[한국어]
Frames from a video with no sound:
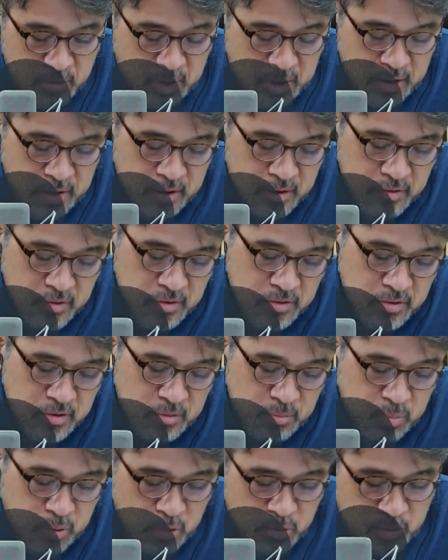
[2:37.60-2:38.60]
관련해서
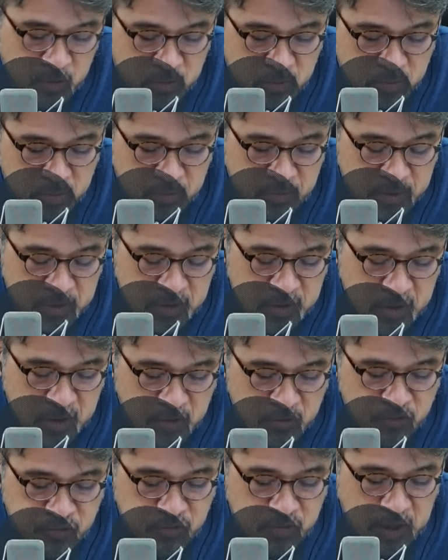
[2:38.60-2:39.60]
지금 보도를 보면
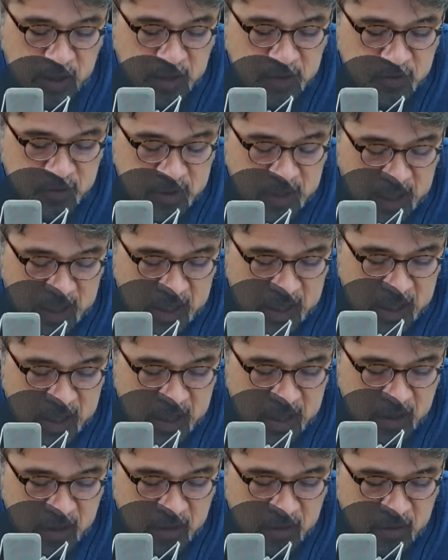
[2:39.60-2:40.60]
크게 두
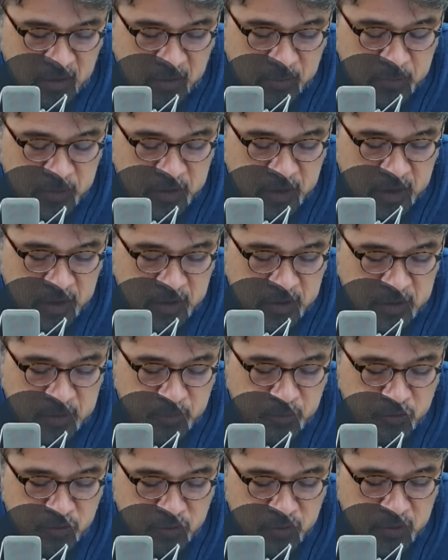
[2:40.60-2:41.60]
가지가 검찰이
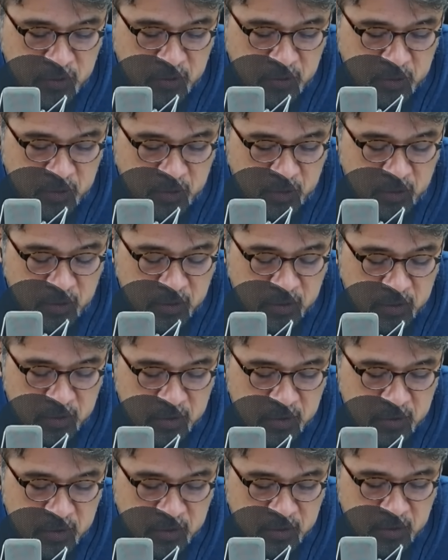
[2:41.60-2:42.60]
집중적으로
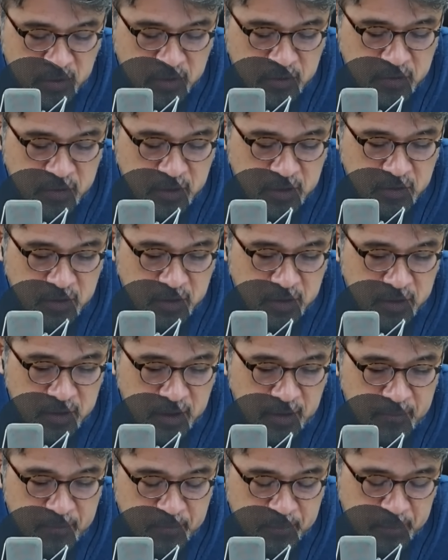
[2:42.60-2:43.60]
영장
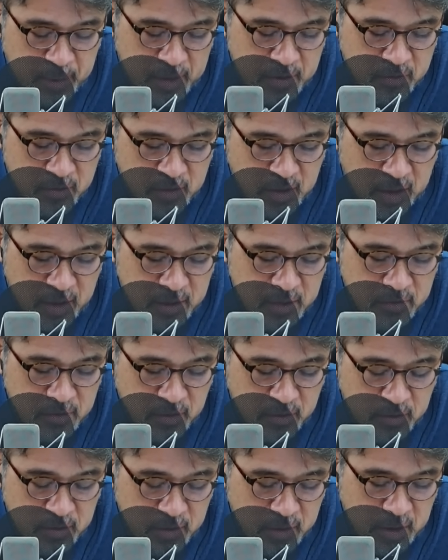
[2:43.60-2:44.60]
전담 판사를
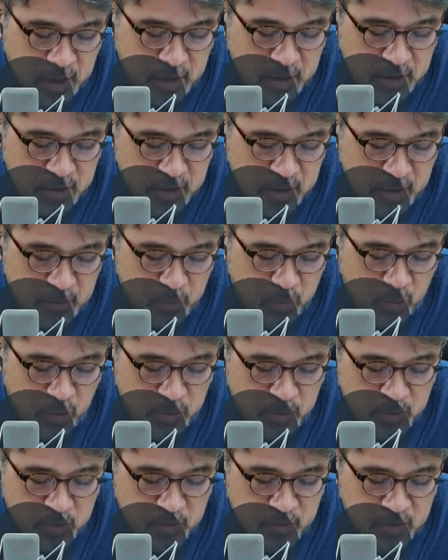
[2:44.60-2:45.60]
설득하는 데
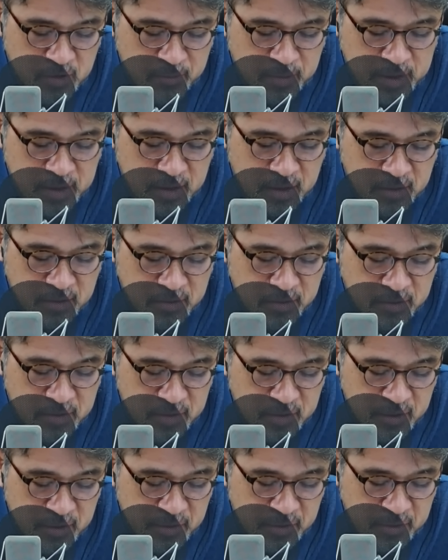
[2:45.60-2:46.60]
포인트로 삼았다는
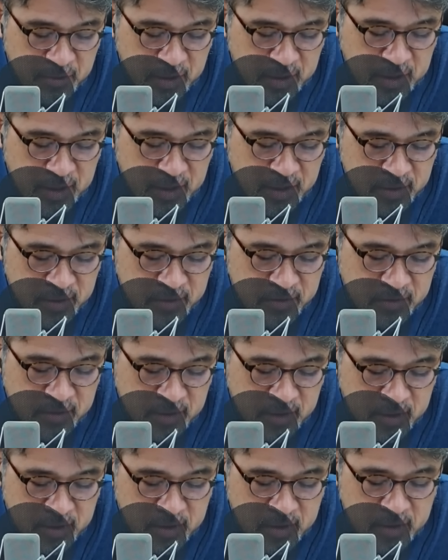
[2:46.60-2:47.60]
건데요. 하나는
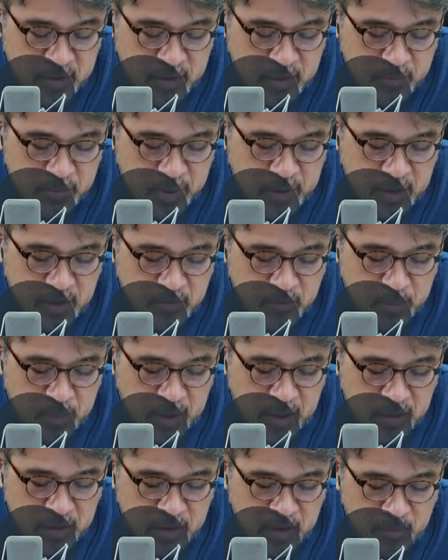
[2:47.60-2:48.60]
프랑스
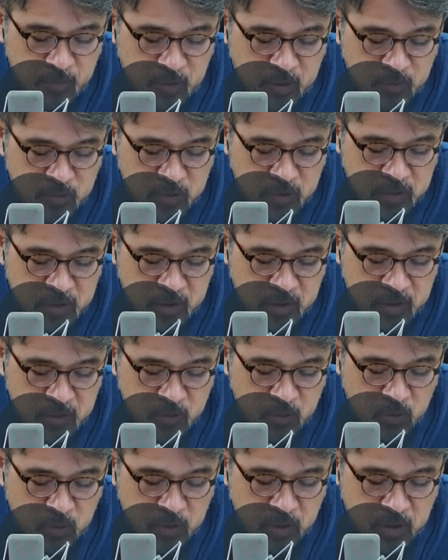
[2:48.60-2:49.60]
파리에
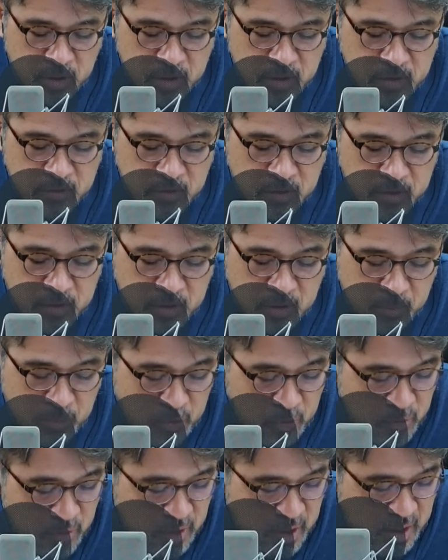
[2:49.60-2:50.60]
머물던 송영길 전
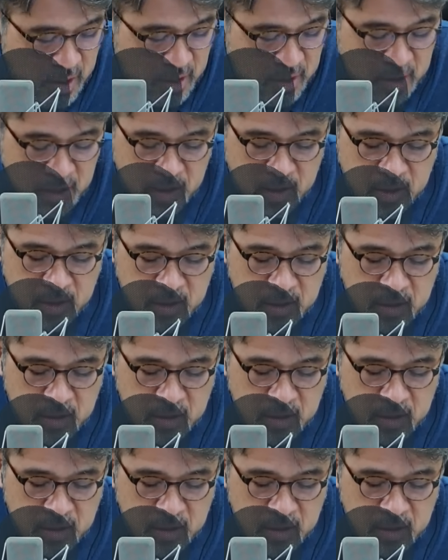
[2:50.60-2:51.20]
대표가